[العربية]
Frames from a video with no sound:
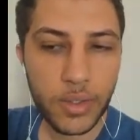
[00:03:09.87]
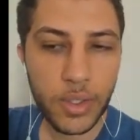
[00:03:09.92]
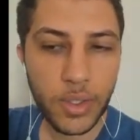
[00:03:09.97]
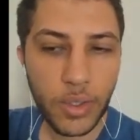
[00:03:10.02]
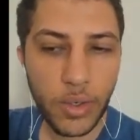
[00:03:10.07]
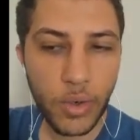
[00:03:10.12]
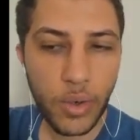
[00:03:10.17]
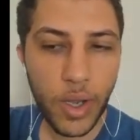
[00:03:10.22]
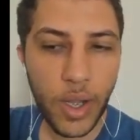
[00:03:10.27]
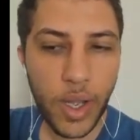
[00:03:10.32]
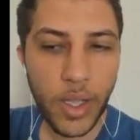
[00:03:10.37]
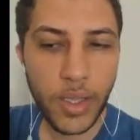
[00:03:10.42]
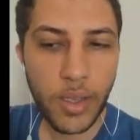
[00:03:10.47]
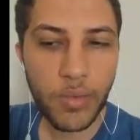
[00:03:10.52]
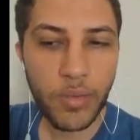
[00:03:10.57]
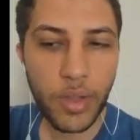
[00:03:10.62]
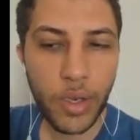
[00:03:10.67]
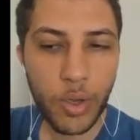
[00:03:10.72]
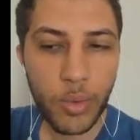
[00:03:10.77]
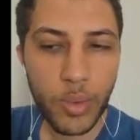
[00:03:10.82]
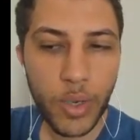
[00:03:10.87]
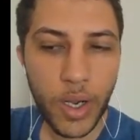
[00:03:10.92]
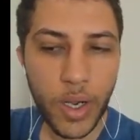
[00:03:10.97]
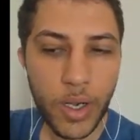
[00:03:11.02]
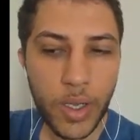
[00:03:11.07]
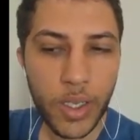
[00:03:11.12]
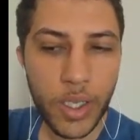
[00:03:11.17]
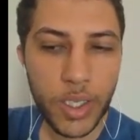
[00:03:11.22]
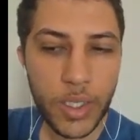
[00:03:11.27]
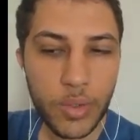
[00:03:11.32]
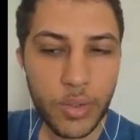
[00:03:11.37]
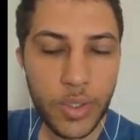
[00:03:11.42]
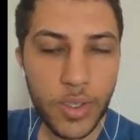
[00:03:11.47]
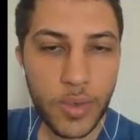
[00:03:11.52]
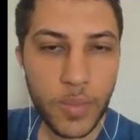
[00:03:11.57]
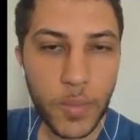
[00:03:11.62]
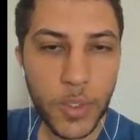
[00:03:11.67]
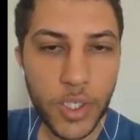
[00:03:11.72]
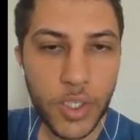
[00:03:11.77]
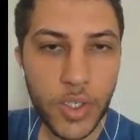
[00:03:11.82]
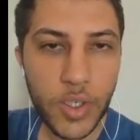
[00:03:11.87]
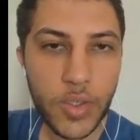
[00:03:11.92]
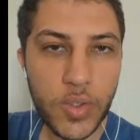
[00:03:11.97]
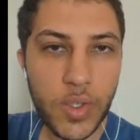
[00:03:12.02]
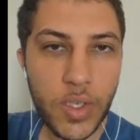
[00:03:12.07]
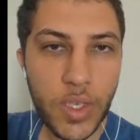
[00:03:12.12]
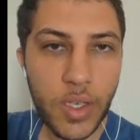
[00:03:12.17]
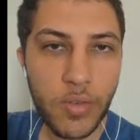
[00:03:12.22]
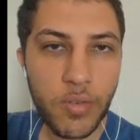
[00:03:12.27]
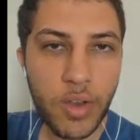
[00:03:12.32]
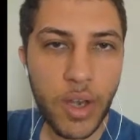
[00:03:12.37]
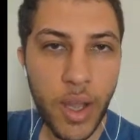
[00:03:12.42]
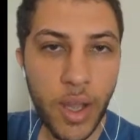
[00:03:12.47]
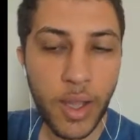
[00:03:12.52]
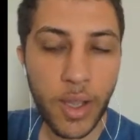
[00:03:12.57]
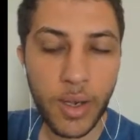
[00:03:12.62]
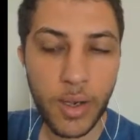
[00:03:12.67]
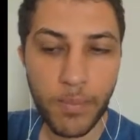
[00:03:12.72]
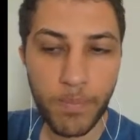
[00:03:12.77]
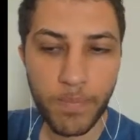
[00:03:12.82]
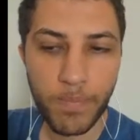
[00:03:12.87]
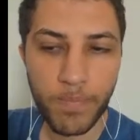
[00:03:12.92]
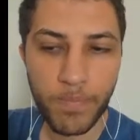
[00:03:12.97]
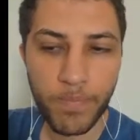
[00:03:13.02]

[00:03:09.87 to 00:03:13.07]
إنه أحد أفضل خبراء القيادة والتنمية الشخصية في العالم